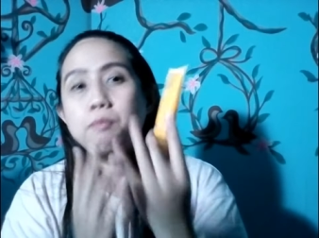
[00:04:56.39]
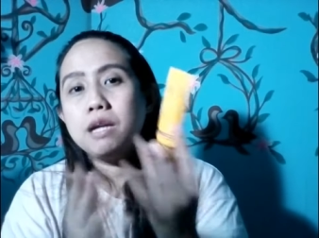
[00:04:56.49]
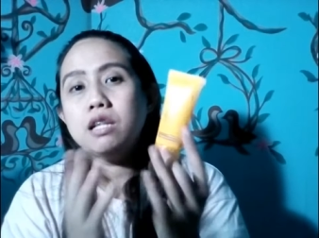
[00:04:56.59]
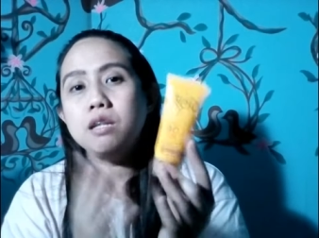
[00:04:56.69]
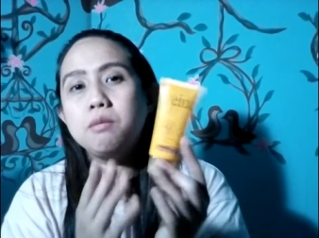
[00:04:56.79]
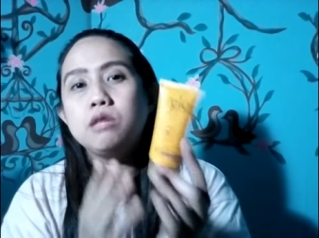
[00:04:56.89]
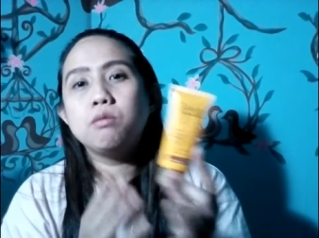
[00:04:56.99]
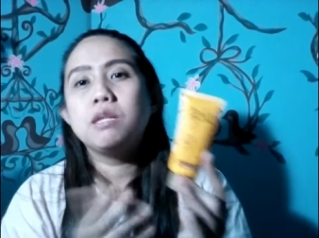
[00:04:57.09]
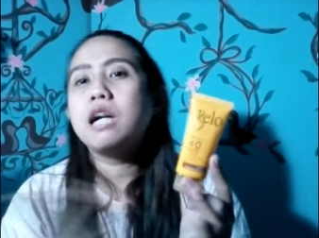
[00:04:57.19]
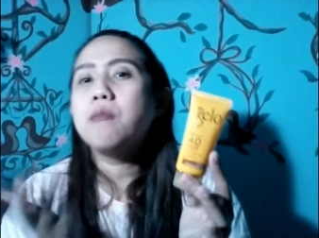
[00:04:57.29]
pa rin naman
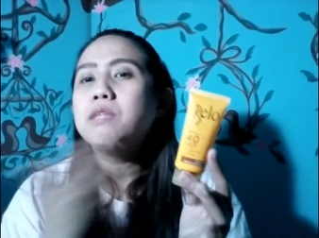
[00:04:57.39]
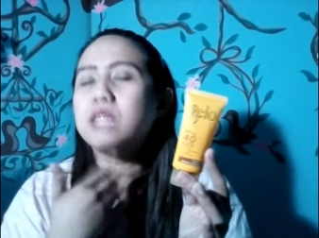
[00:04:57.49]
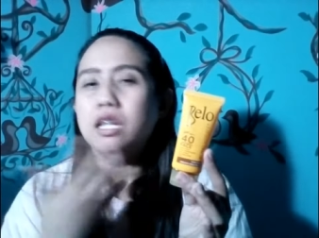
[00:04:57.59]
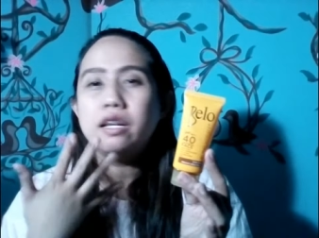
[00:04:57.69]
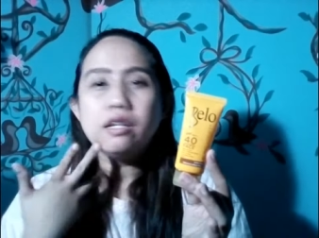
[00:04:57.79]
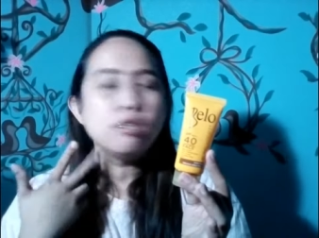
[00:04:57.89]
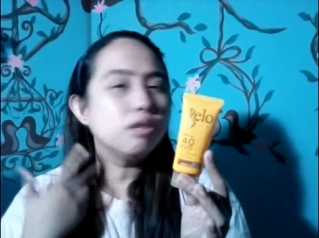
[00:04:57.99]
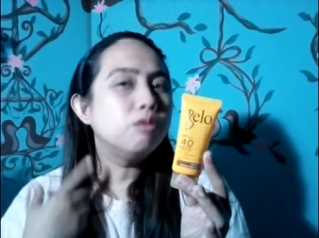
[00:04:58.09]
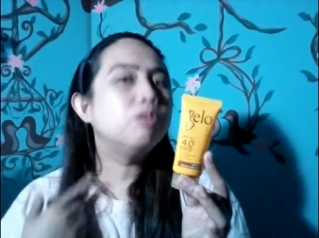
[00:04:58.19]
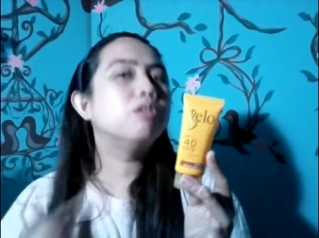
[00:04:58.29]
'to magamit sa leeg
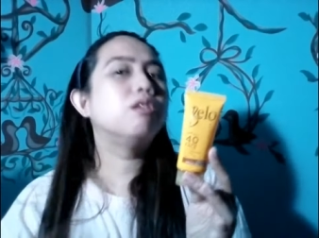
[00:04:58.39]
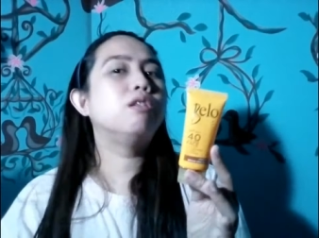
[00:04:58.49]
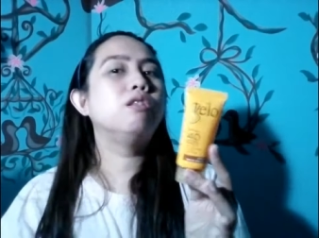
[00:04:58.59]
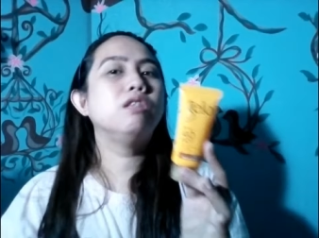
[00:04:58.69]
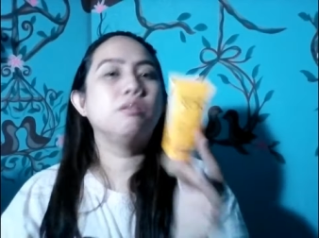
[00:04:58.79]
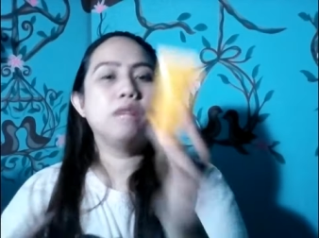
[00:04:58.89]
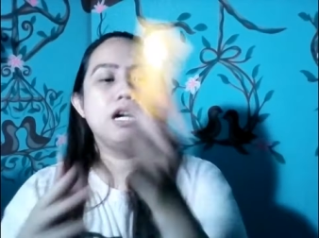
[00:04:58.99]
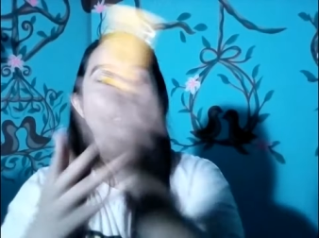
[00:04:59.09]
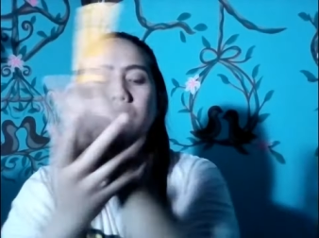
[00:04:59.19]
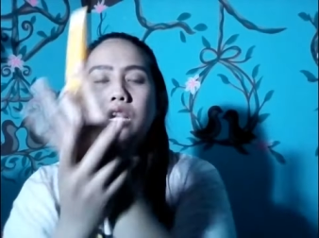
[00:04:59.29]
siguro, 'di ba?